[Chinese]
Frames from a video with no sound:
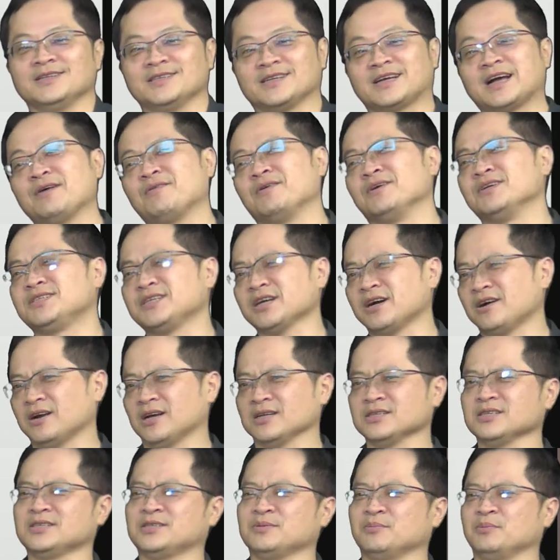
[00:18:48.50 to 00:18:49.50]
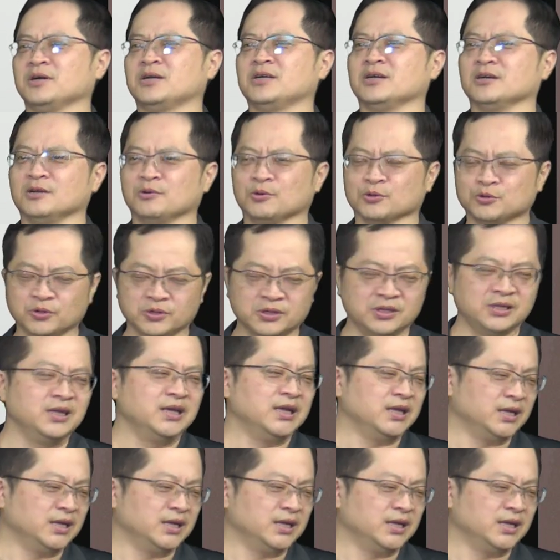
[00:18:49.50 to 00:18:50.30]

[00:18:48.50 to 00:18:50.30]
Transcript: 开玩笑啦，这怎么可能？我说你